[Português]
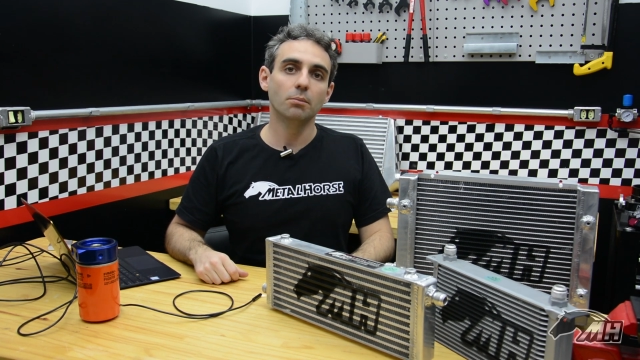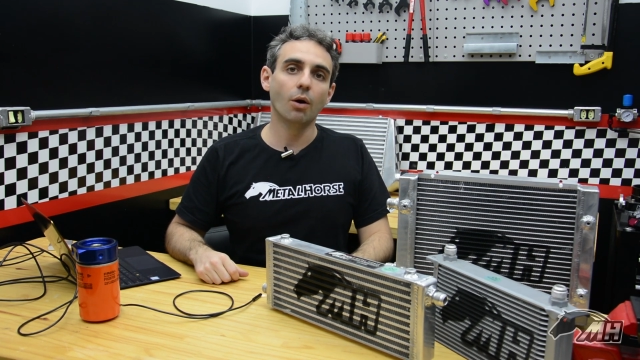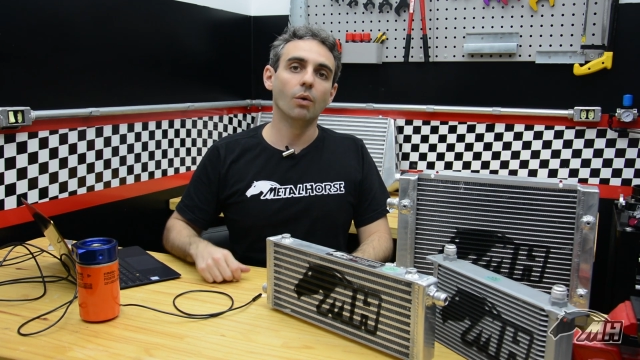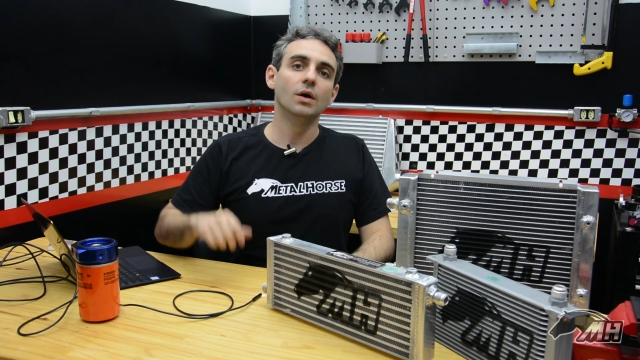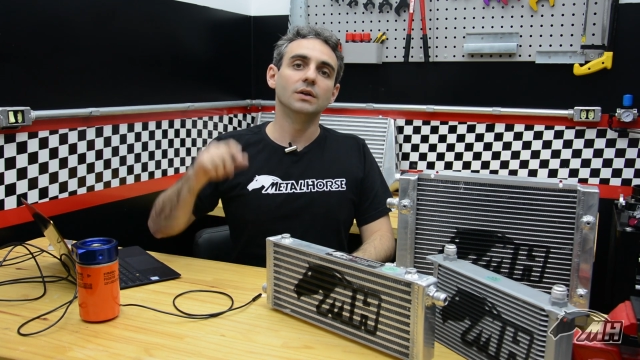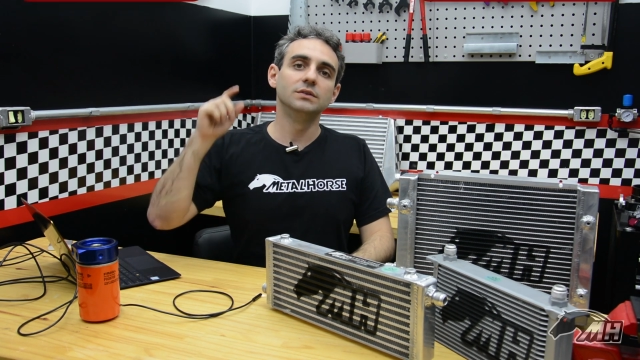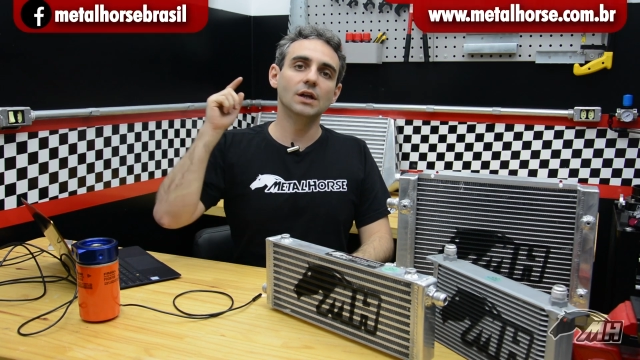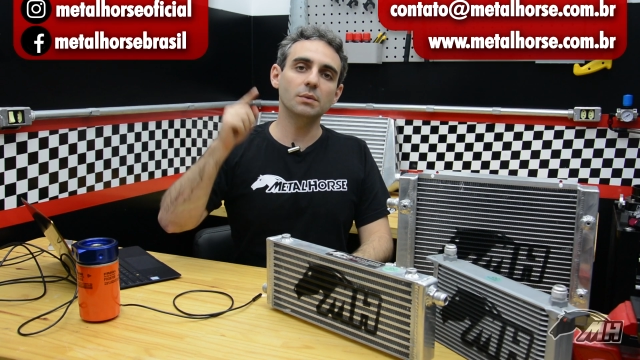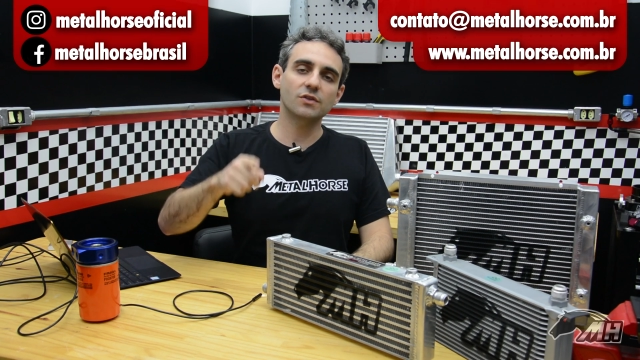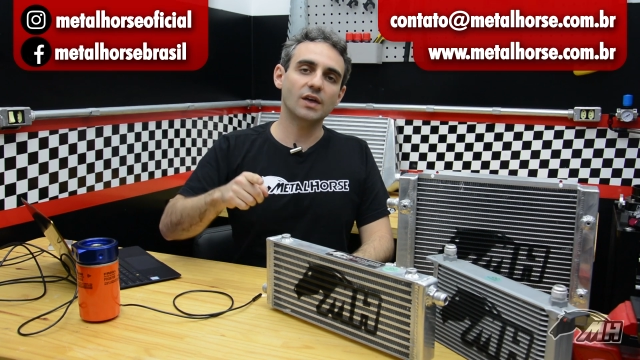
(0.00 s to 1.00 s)
Bom,
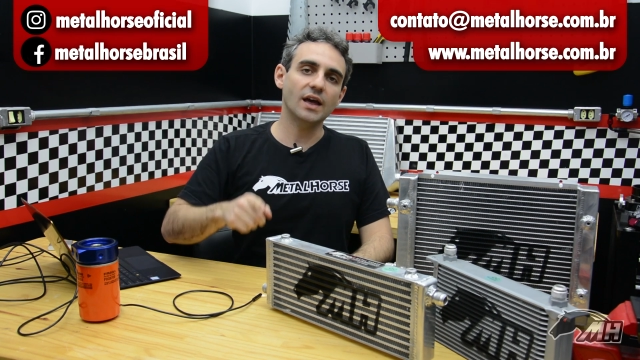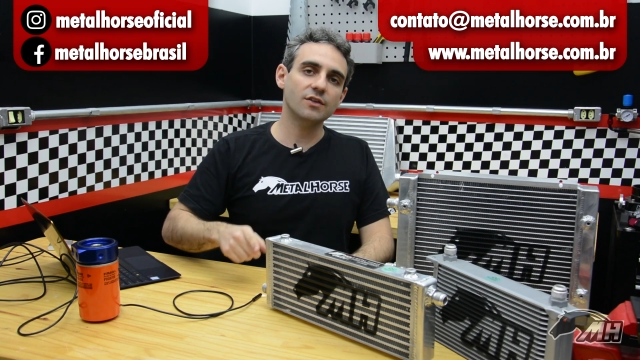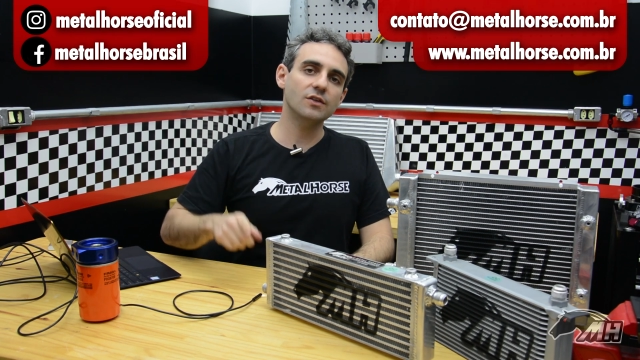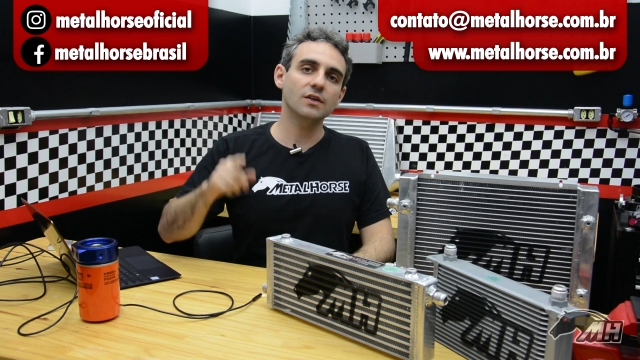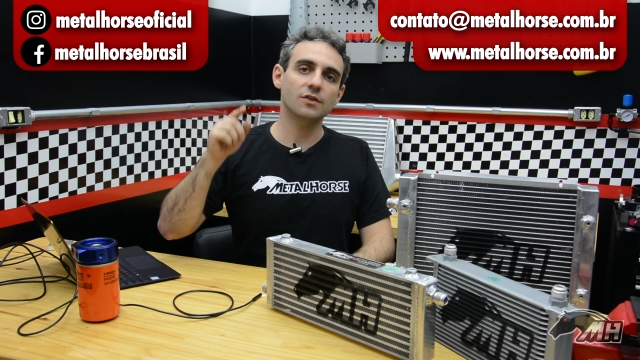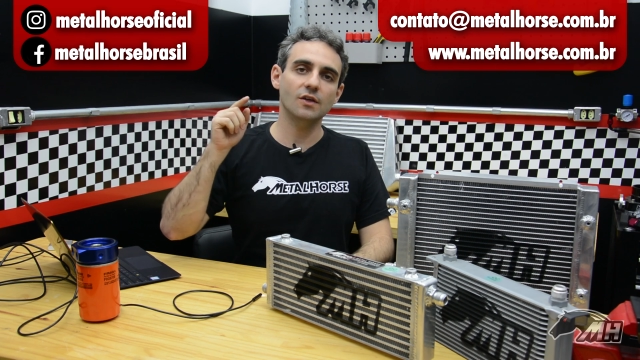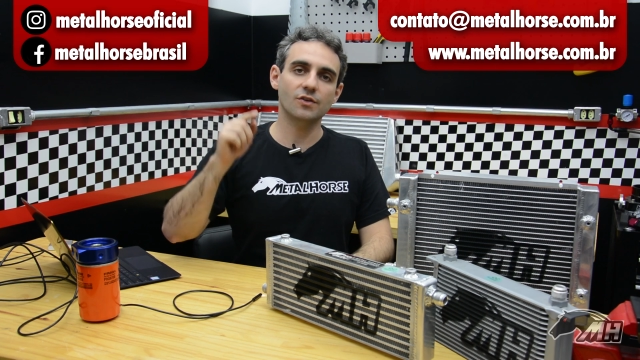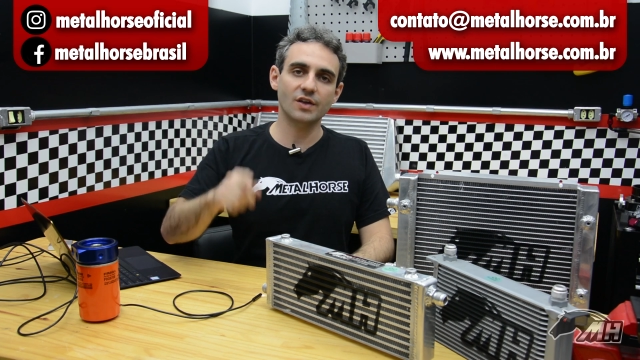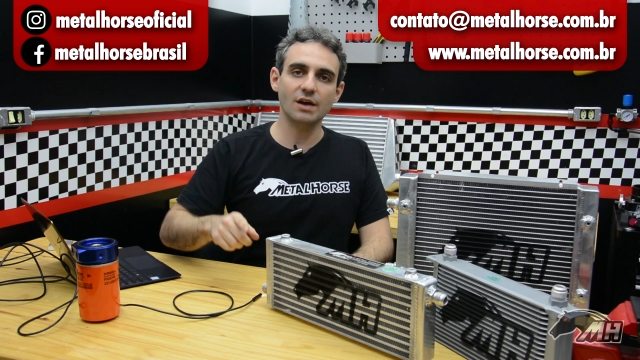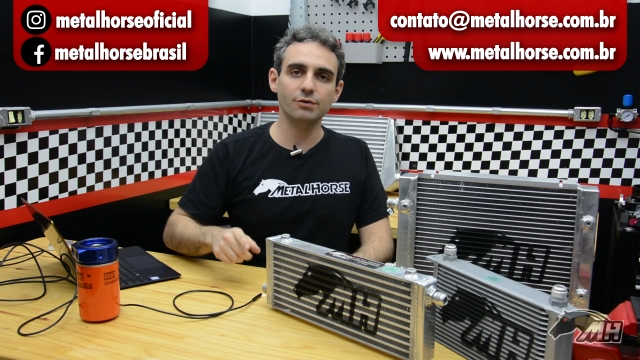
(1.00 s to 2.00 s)
não esquece, se
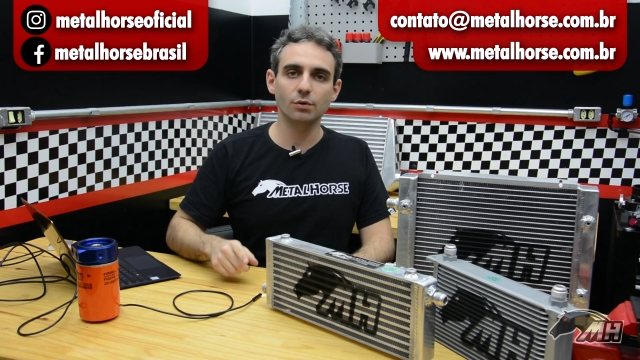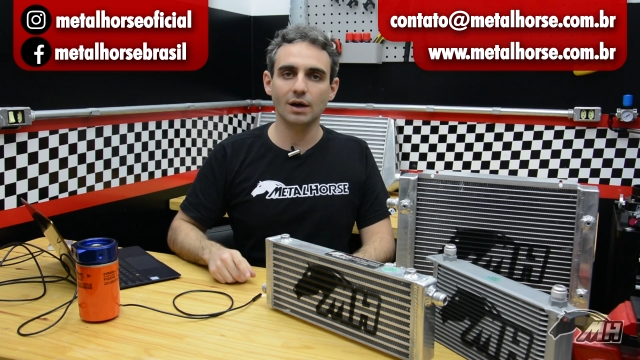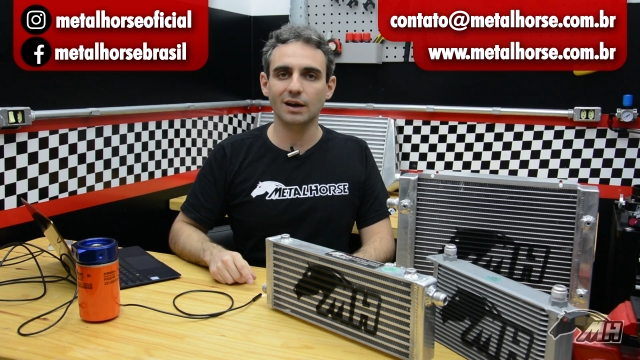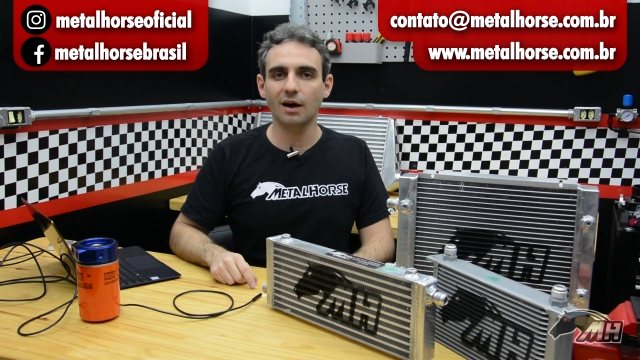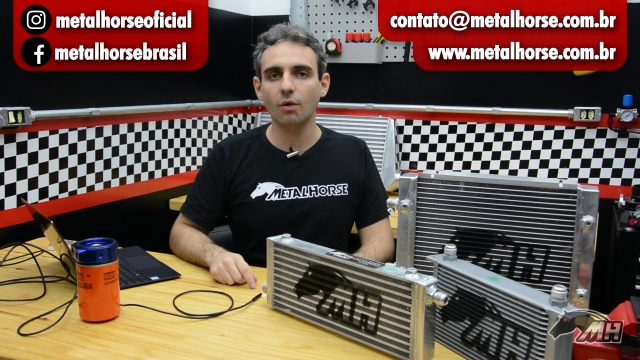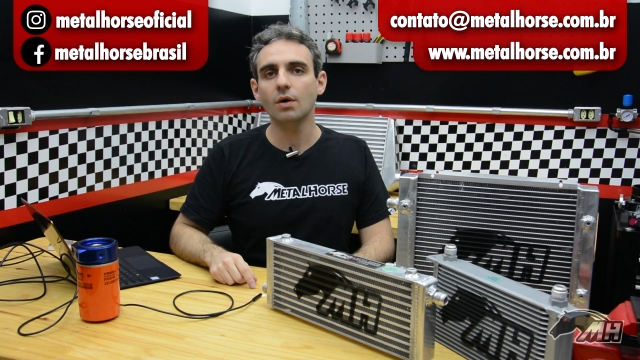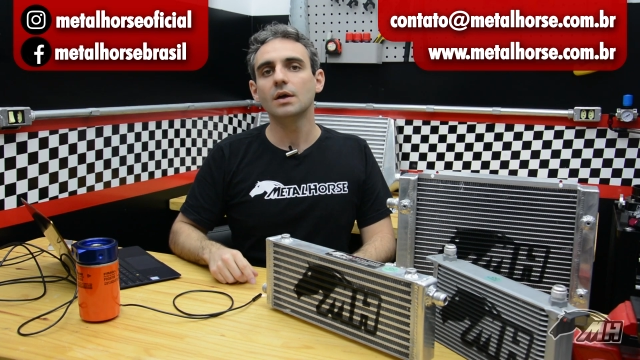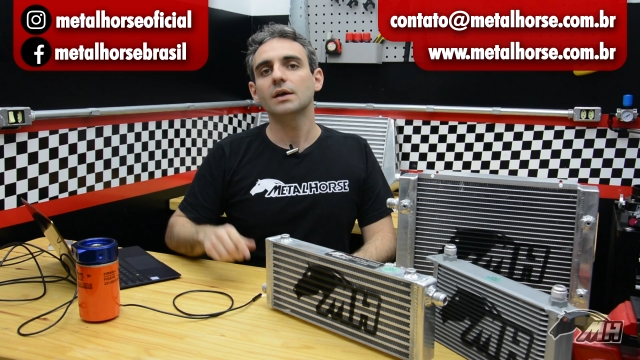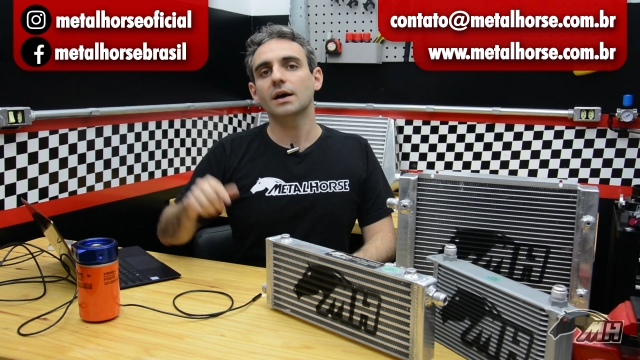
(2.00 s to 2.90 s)
inscreve no canal,